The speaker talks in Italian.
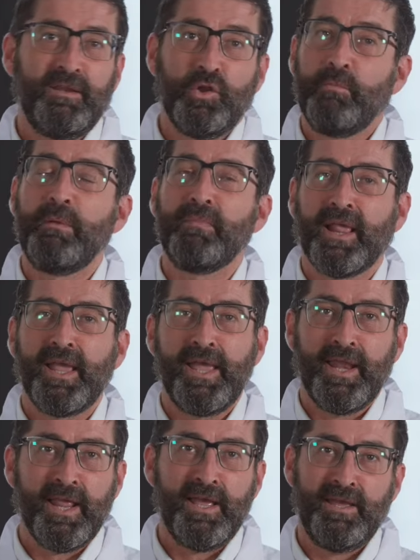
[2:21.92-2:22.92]
nome
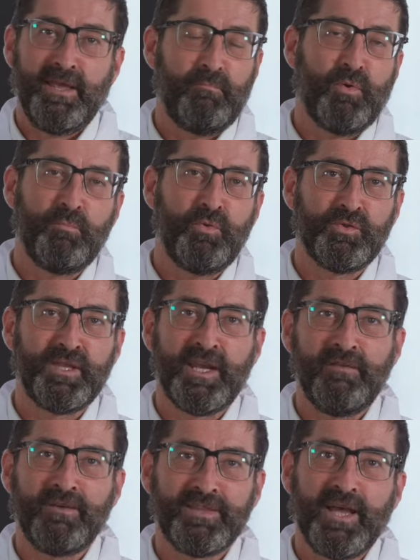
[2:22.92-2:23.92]
Marghera proprio
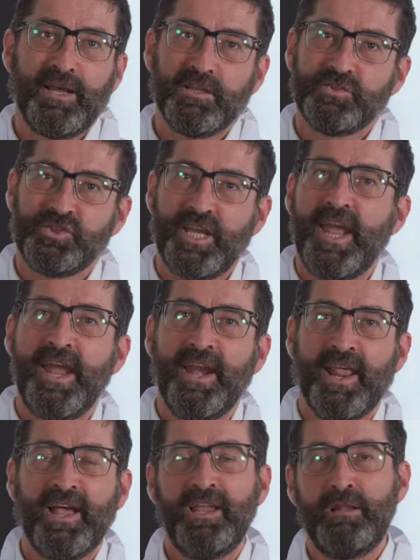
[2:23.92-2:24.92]
deriva da
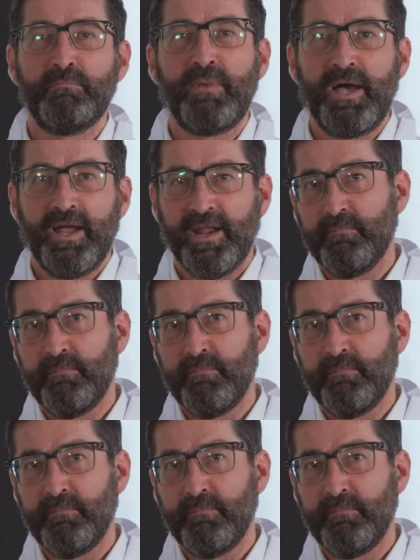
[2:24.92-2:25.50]
c'era il mare,